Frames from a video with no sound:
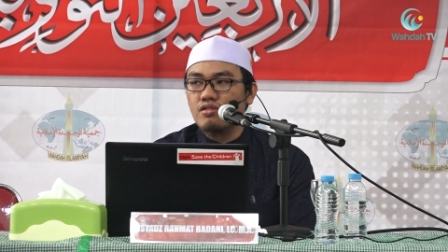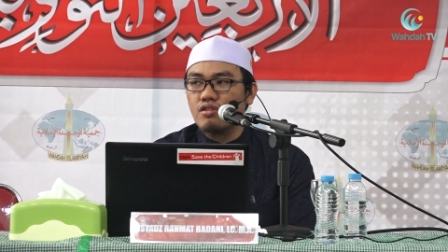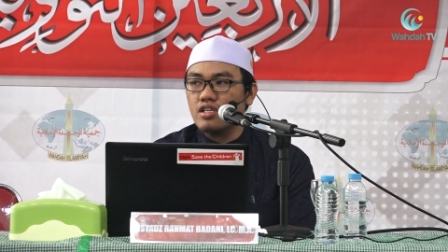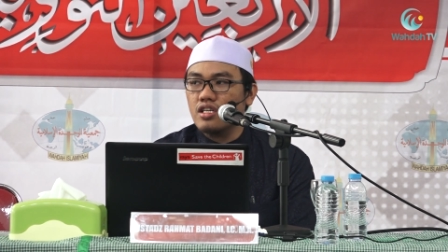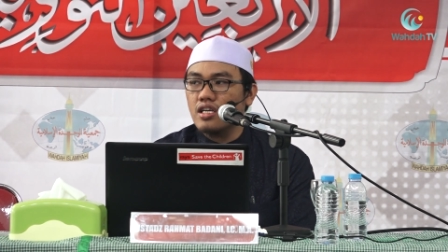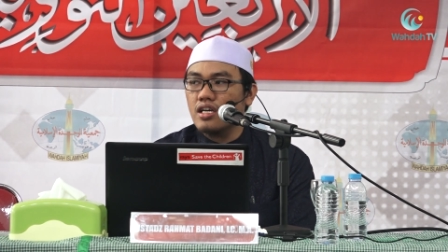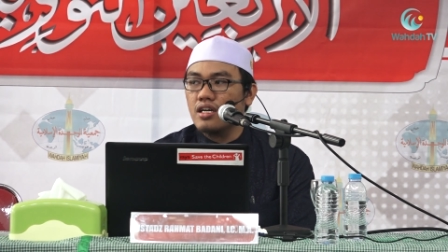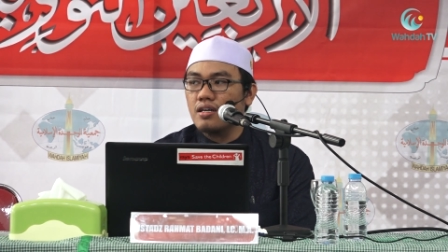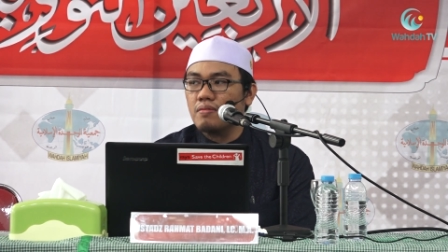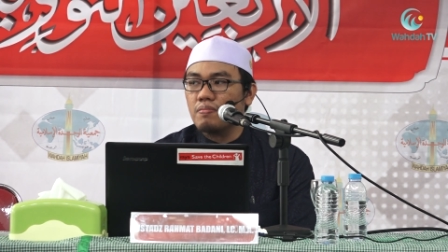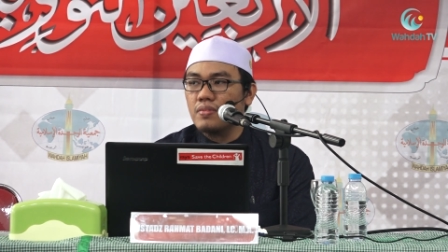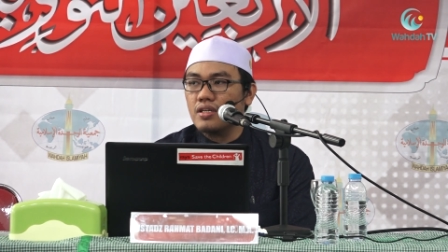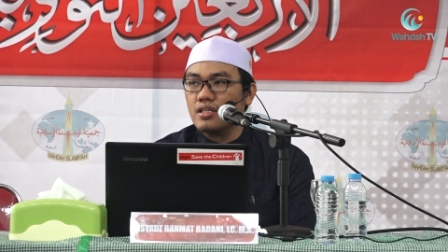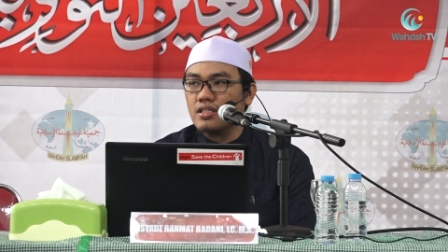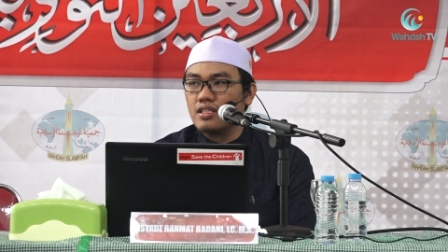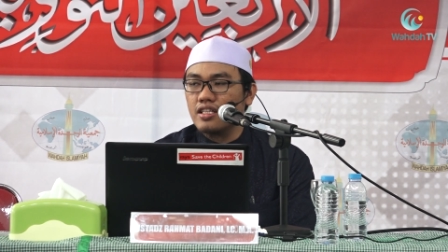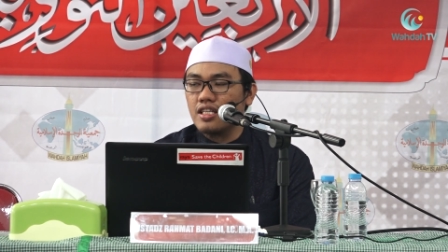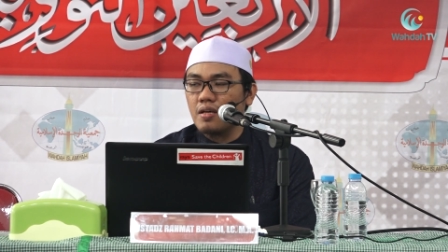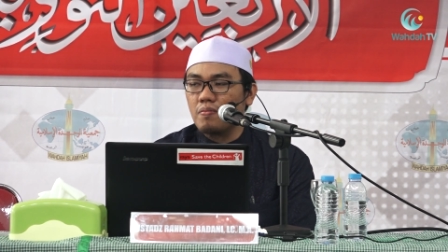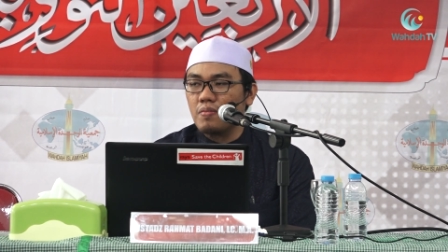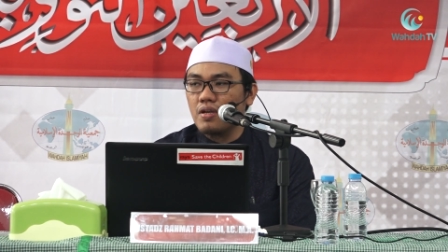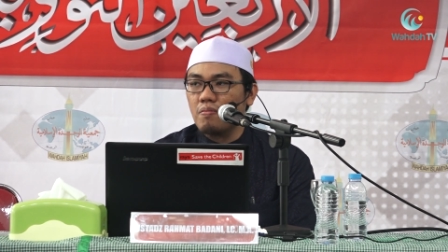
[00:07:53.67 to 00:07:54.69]
sahih yang
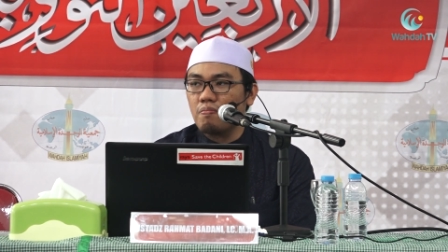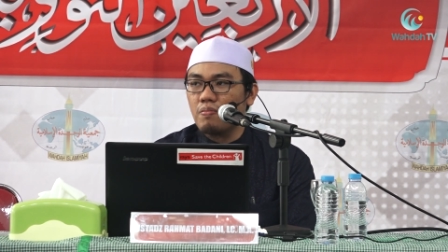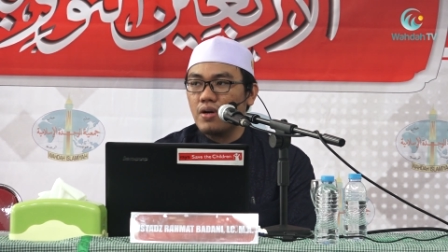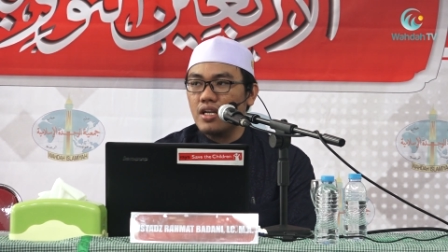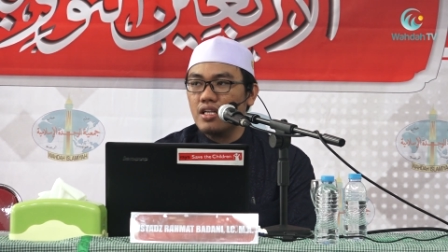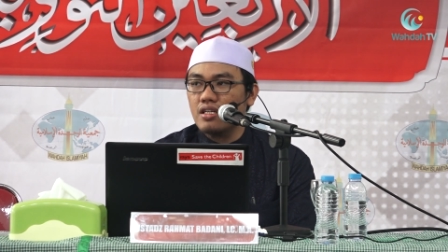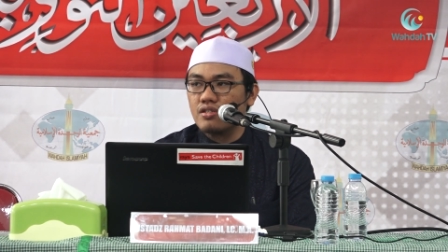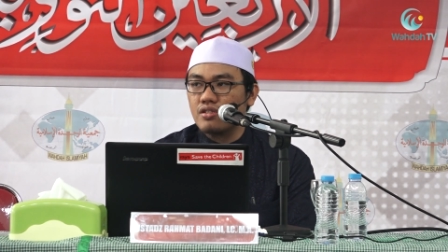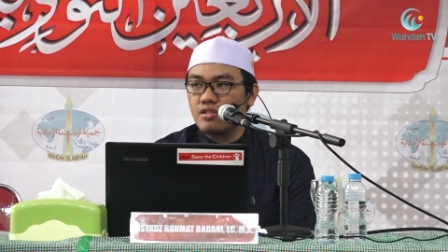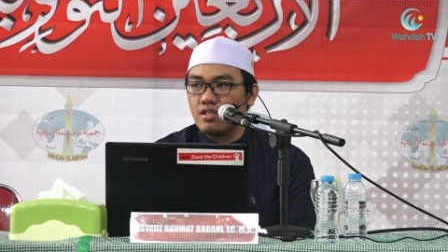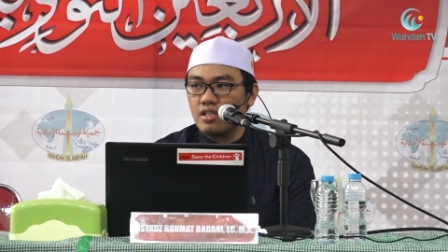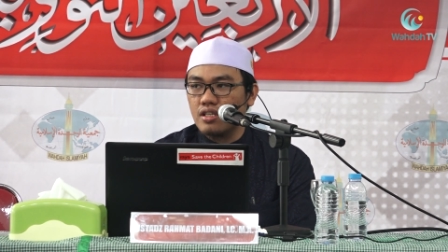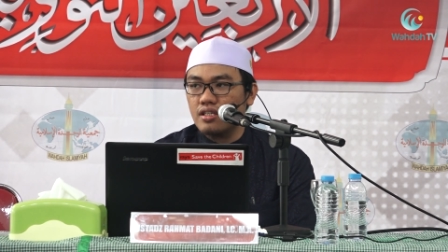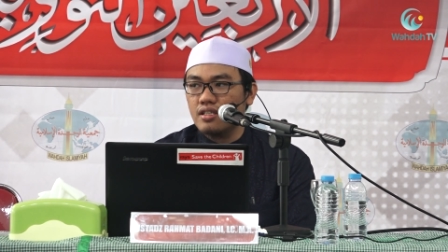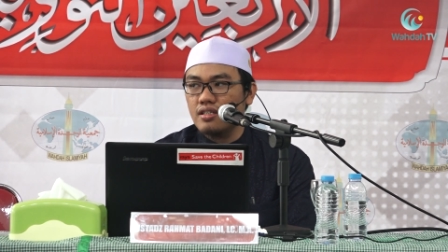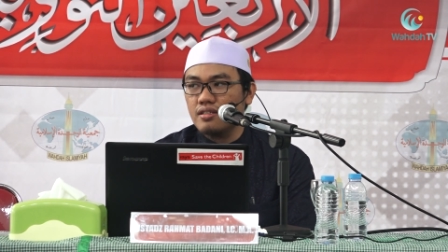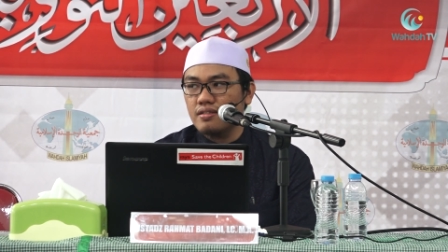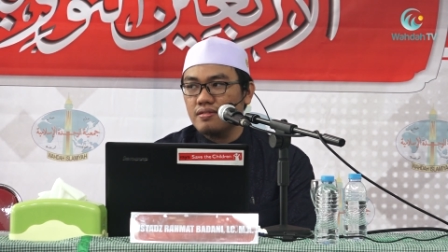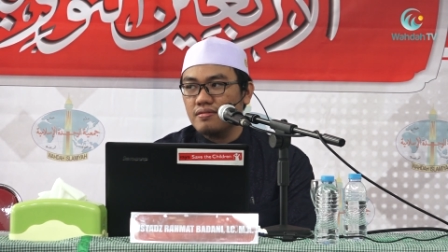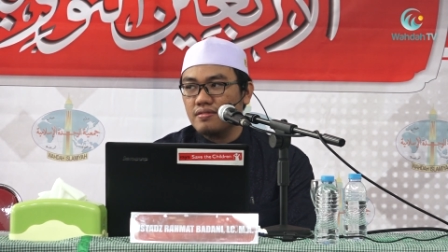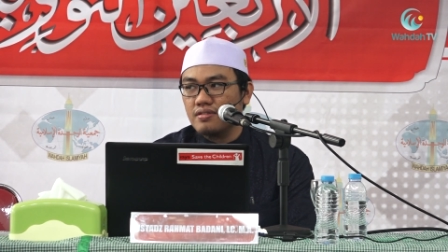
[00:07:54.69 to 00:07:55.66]
kitab yang paling sahih.